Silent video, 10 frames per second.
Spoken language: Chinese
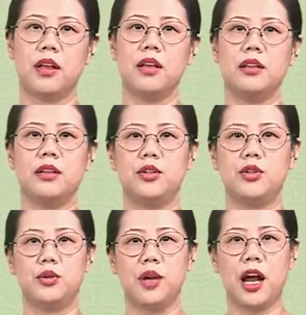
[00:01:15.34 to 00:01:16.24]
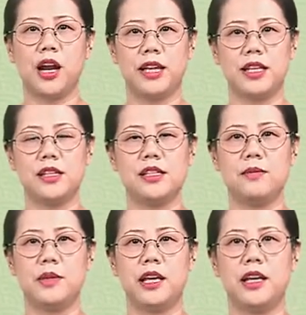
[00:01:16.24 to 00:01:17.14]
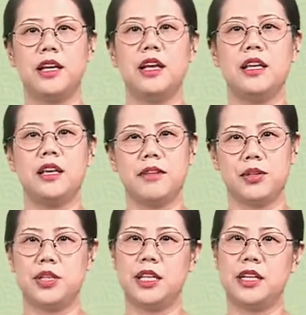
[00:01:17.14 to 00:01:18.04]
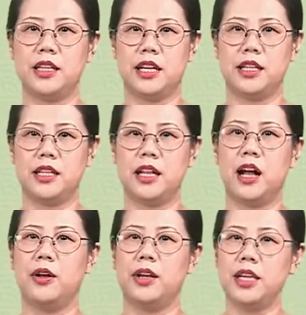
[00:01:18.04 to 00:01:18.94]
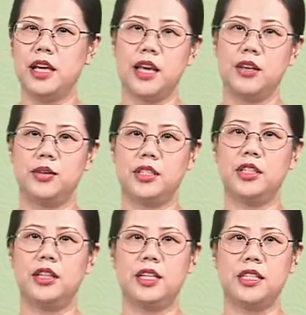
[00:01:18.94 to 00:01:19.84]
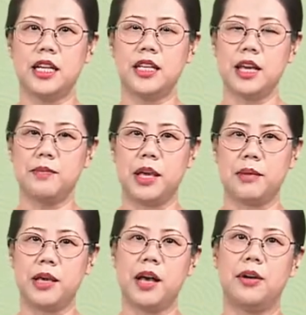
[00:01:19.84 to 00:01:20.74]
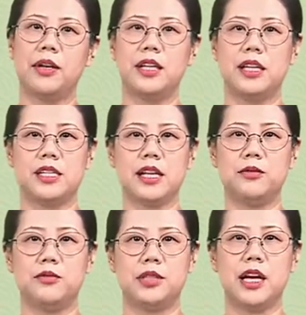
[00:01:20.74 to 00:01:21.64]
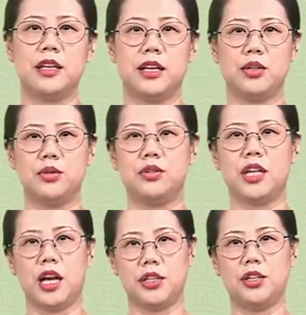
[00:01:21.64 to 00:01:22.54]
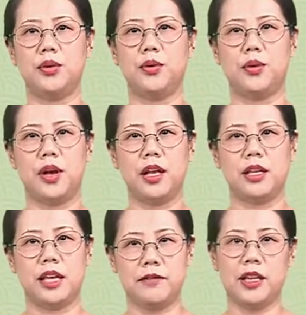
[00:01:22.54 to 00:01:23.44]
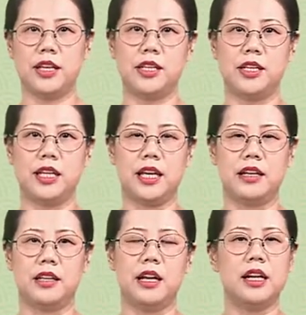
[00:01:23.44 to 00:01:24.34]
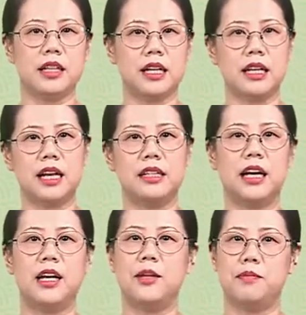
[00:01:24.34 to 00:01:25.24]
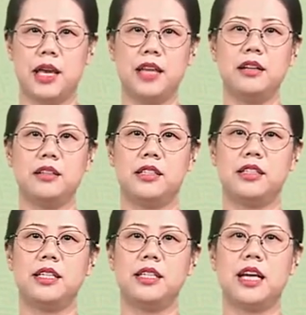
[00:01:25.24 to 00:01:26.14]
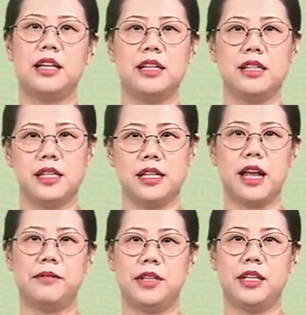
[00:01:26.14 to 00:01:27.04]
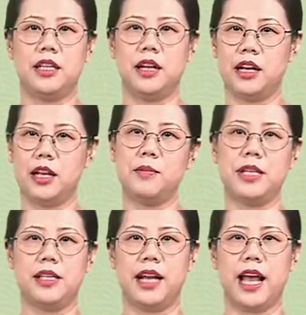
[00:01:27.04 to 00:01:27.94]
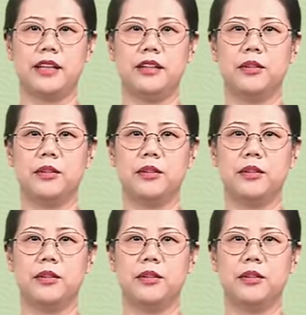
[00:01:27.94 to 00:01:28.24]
那除了二叶亭四迷，叶伟渠先生也提到，燕友社的山田美妙也在《五藏野》中尝试用过言文一致体，但他呢没能实现。近代文体的根本性改革。